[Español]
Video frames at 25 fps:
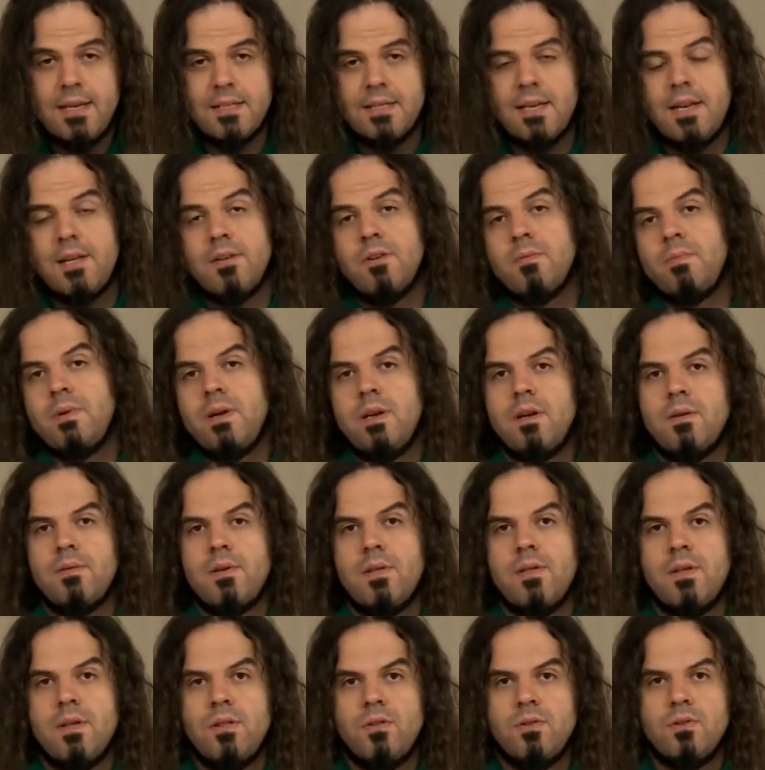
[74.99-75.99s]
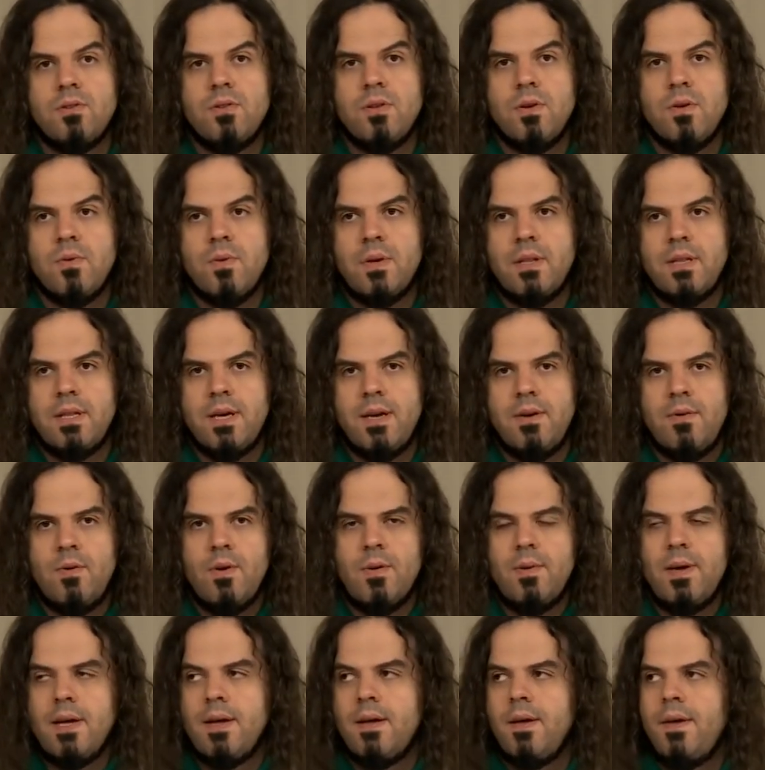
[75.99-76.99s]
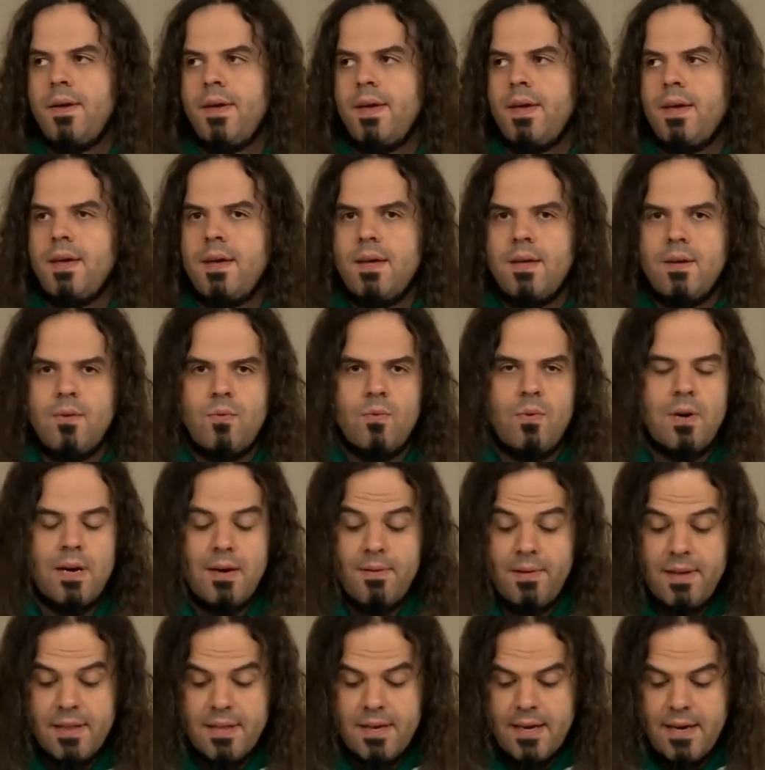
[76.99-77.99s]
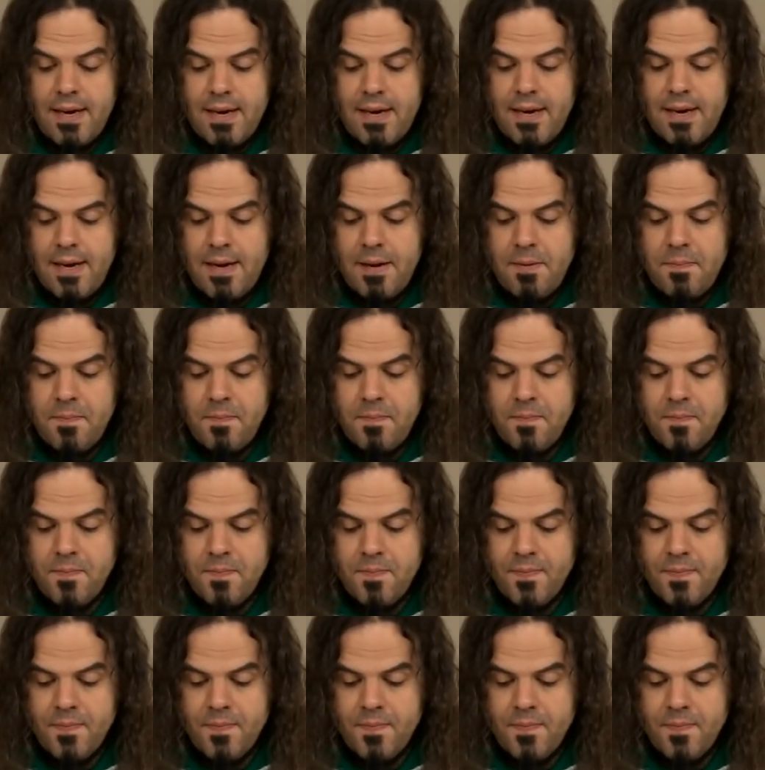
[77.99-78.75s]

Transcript: es el año 1959. Una vez que,